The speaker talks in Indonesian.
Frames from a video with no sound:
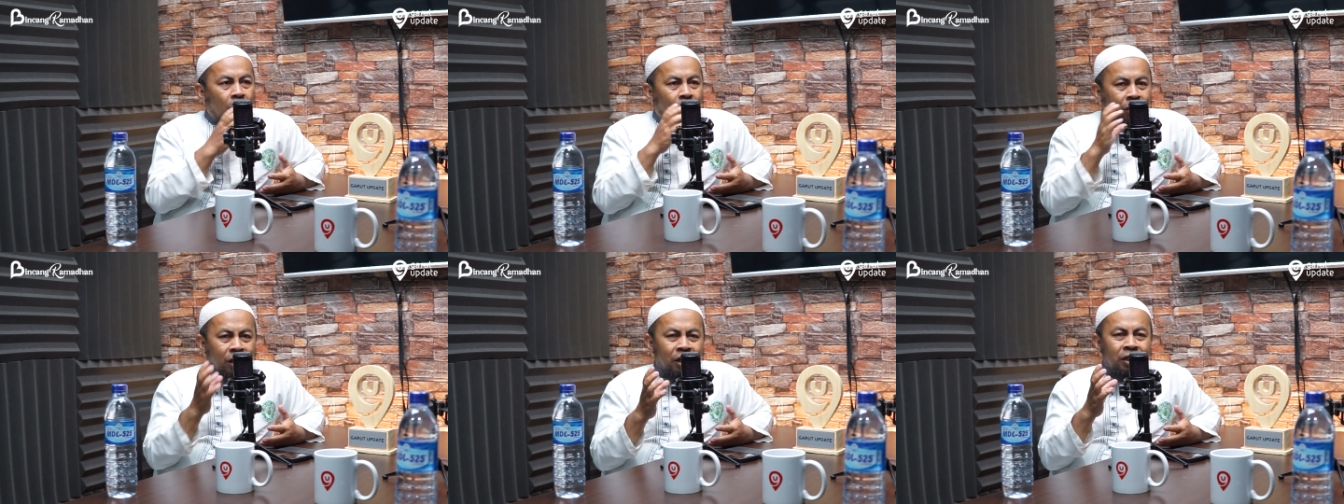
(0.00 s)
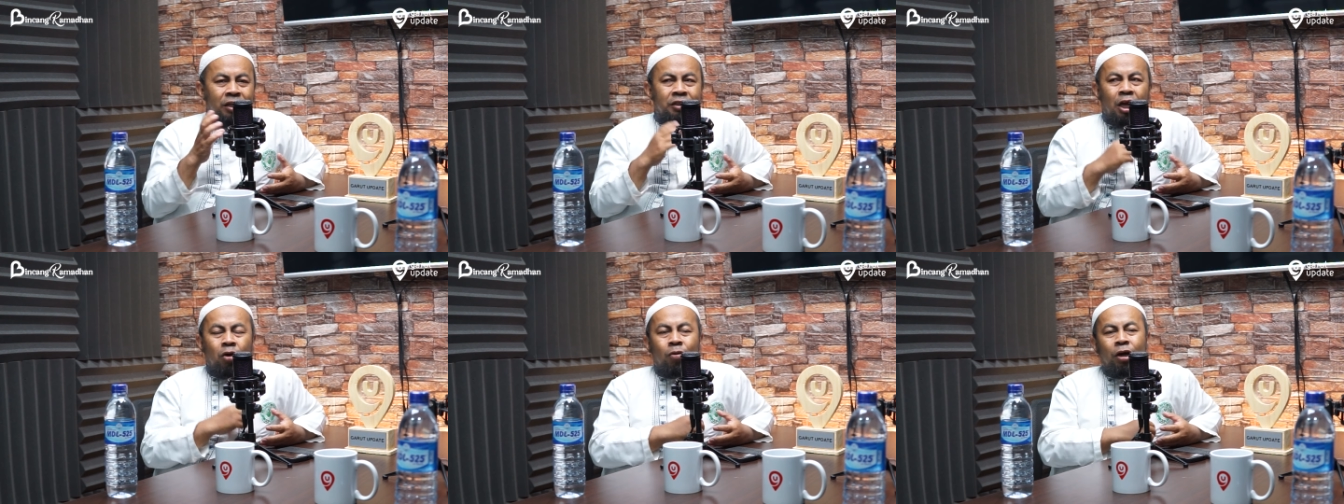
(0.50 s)
Orang
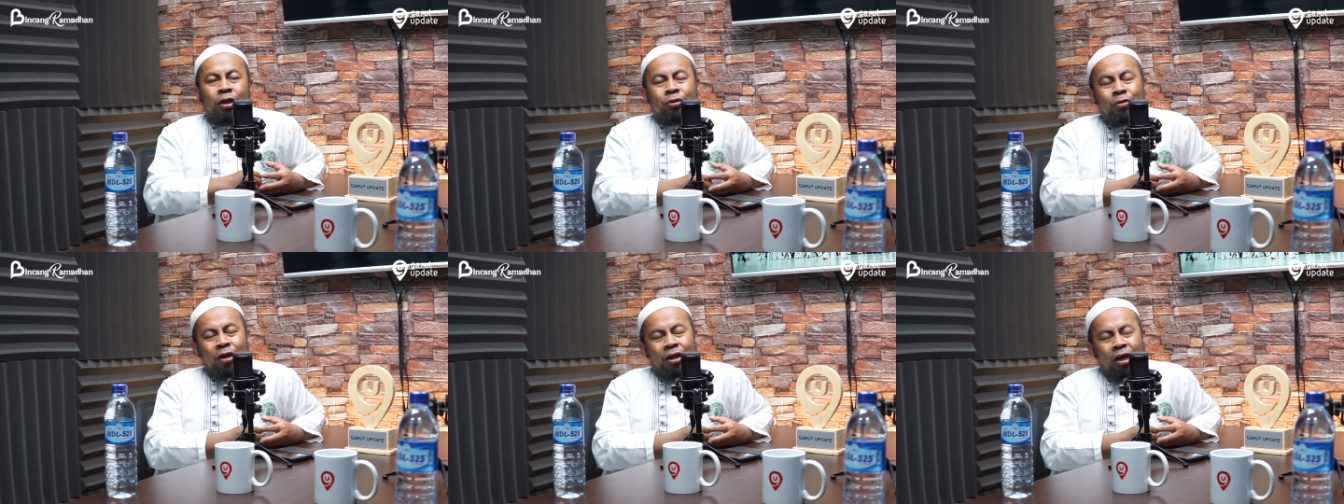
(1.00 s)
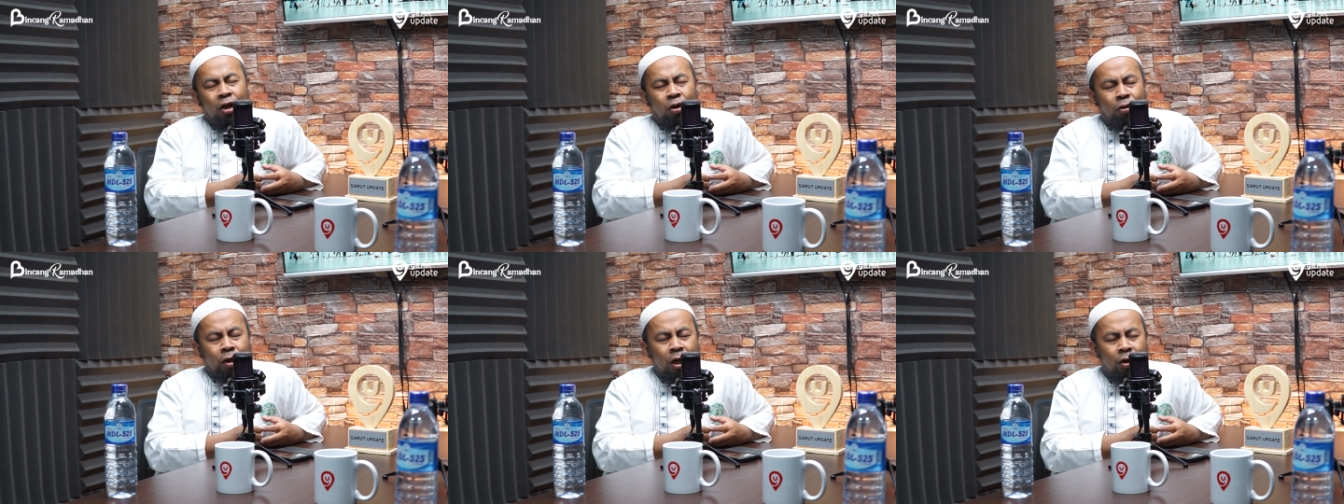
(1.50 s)
yang takwa itu adalah
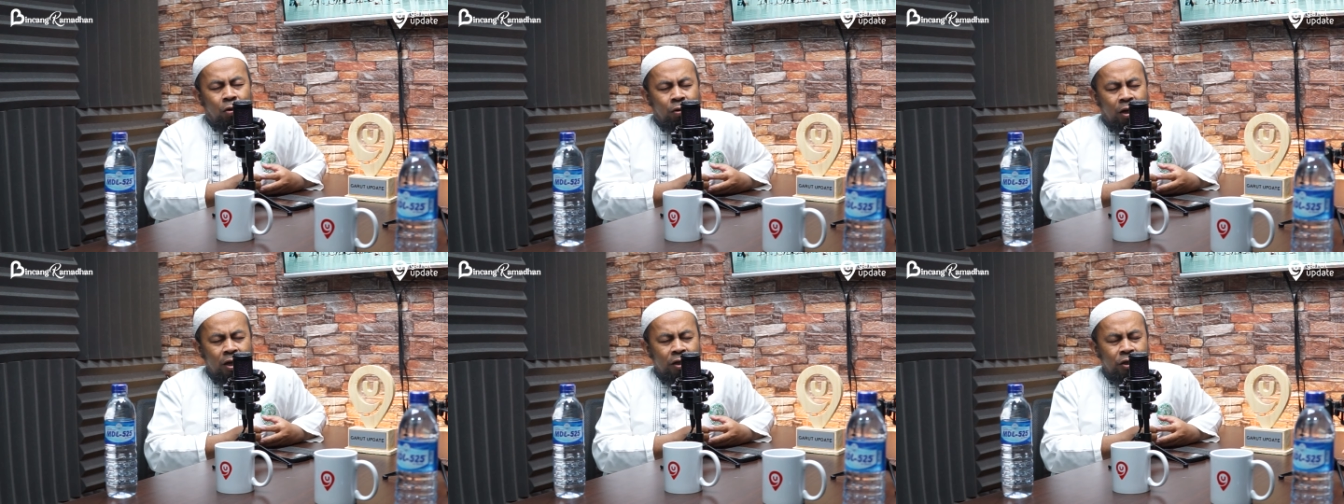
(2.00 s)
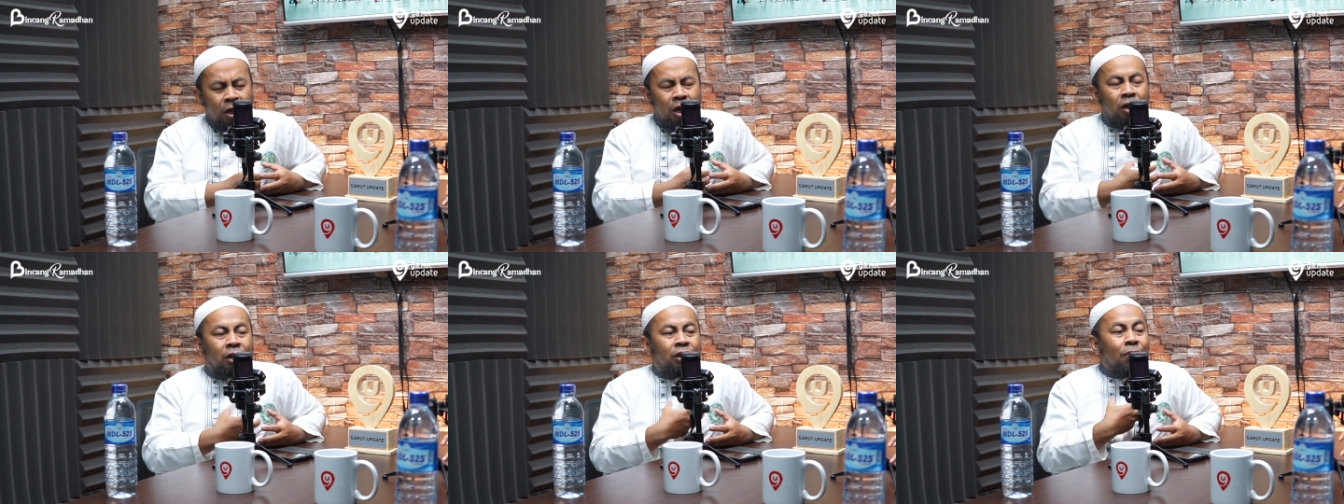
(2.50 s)
orang-orang
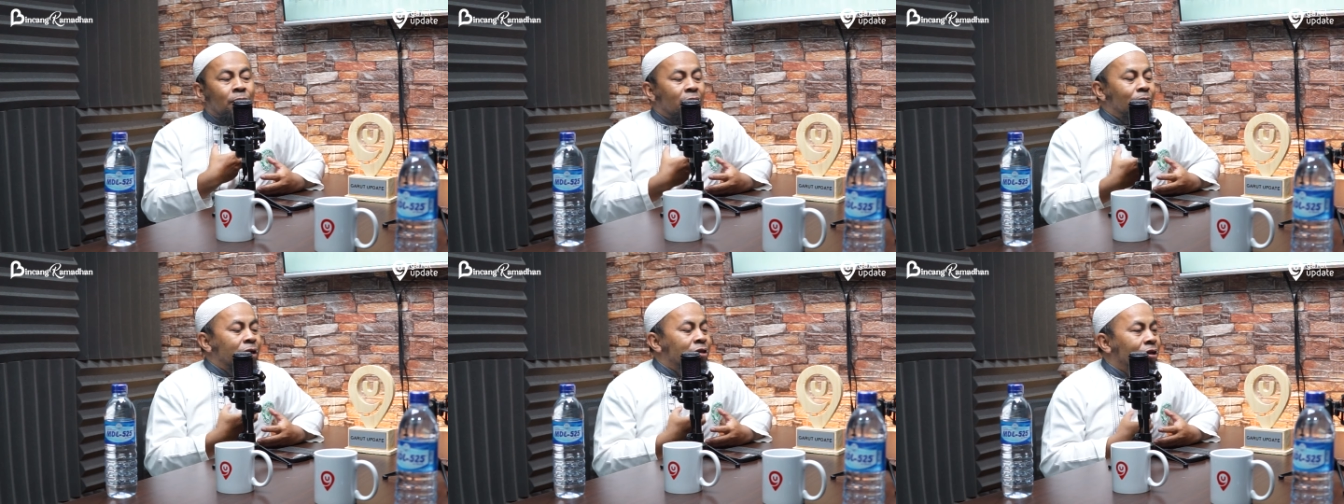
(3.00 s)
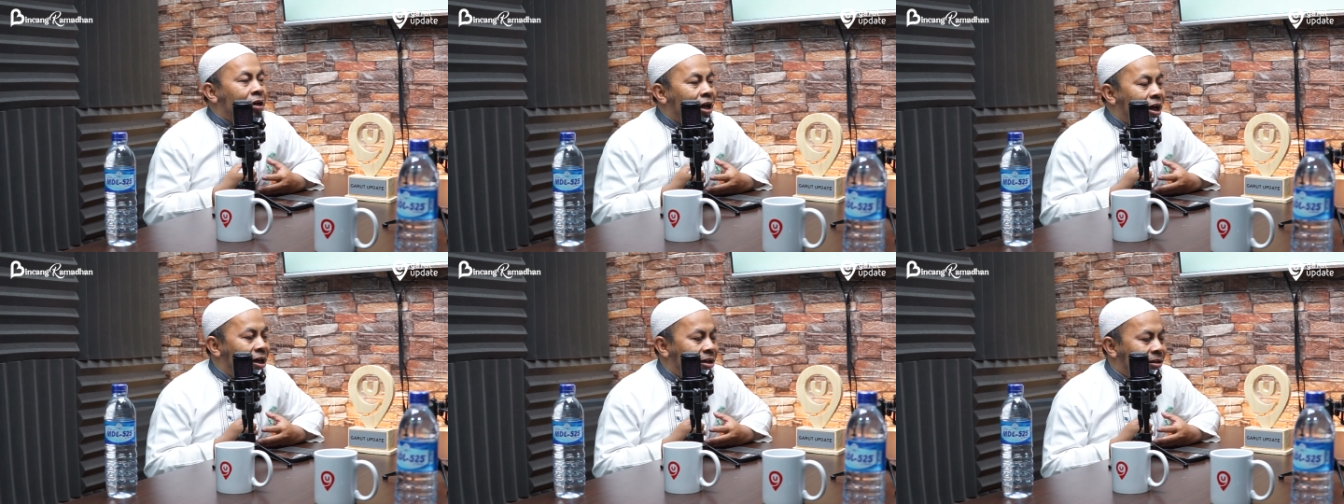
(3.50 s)
yang gemar
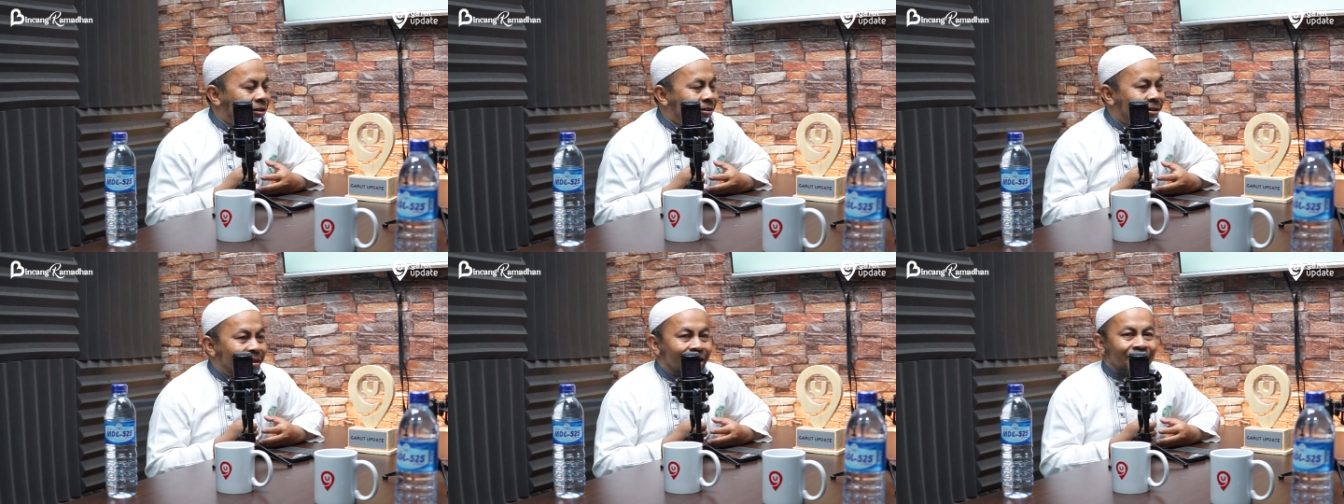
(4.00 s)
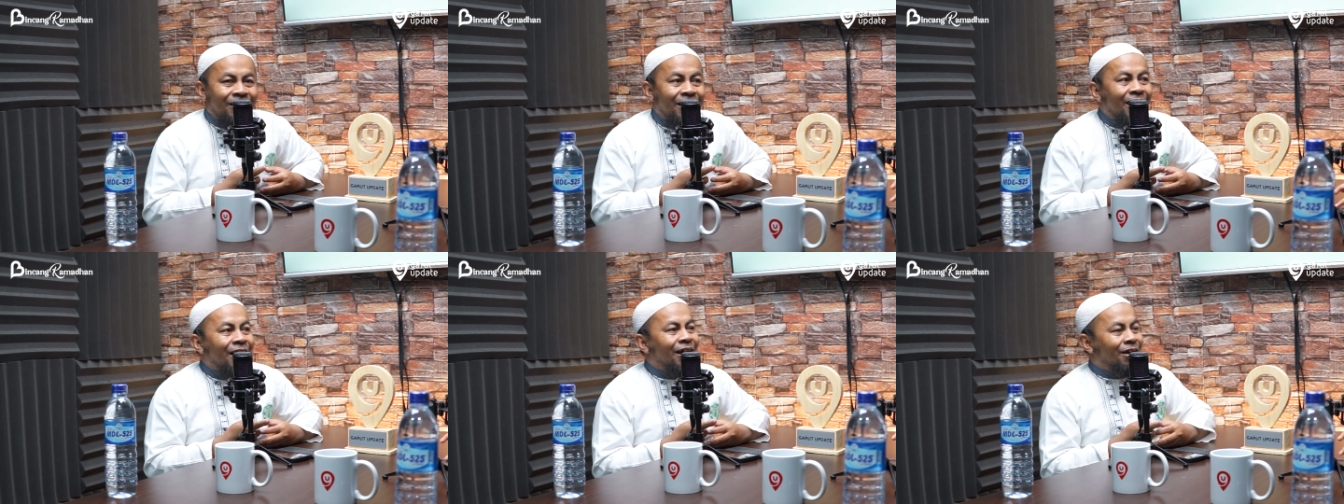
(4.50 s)
bersedekah. Hmm.
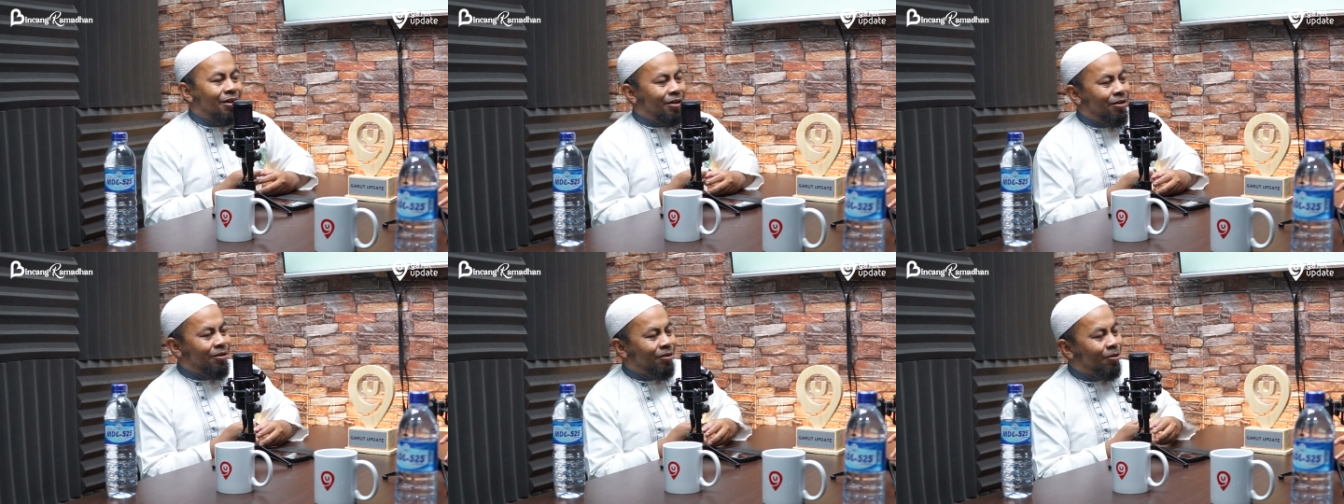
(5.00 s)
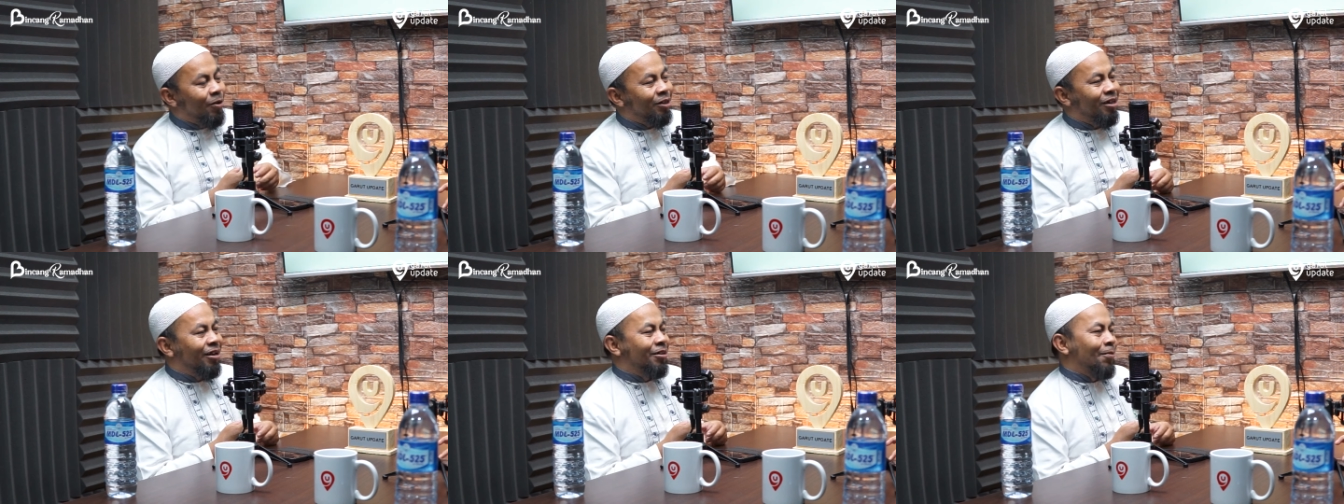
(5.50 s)
Nah,
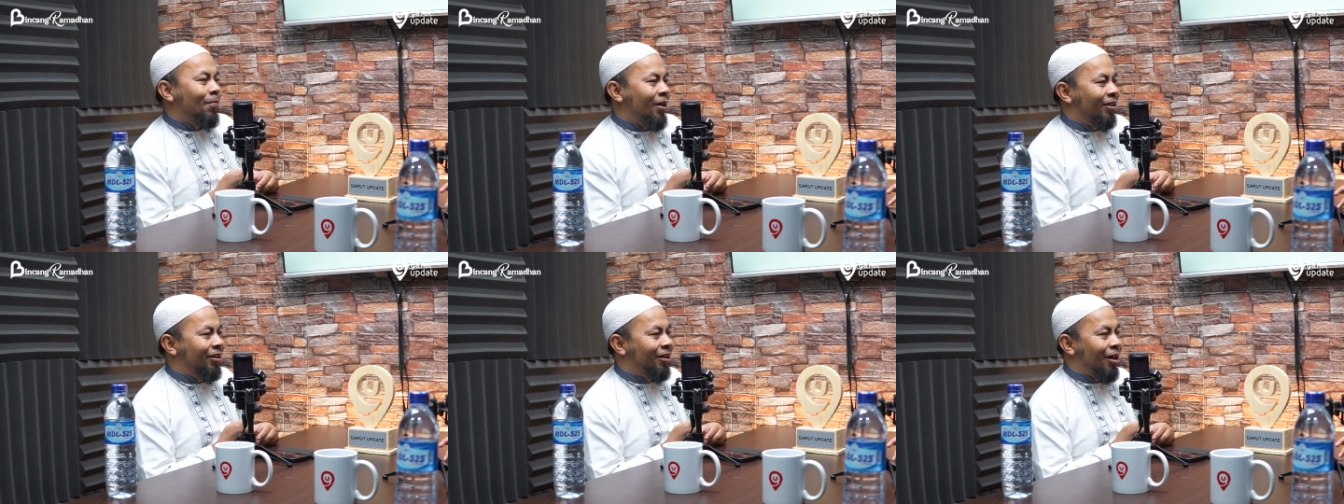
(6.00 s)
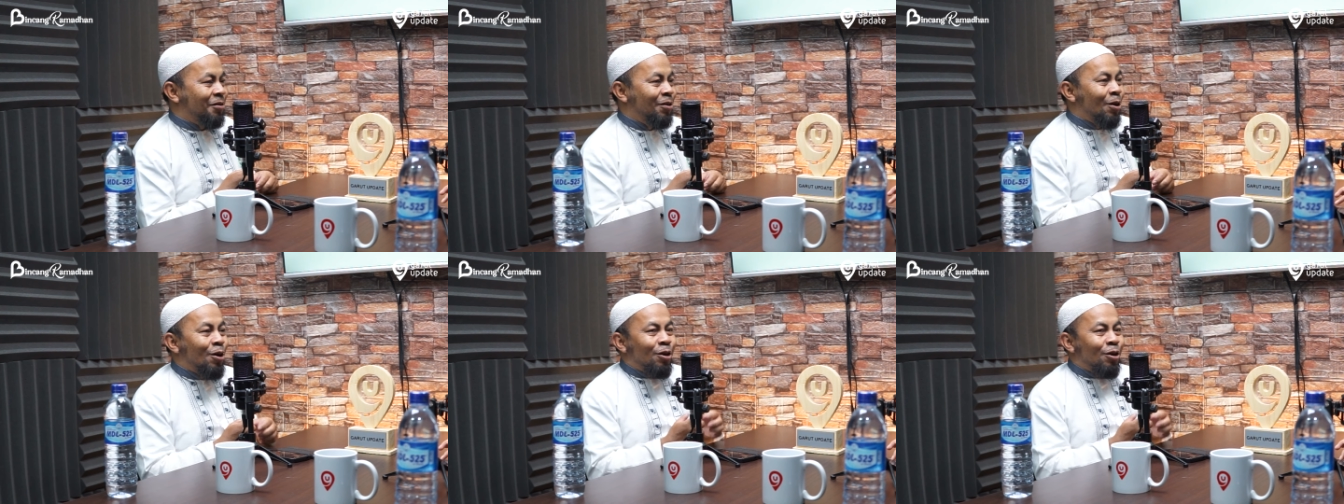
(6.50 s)
sobat salsa perhatikan.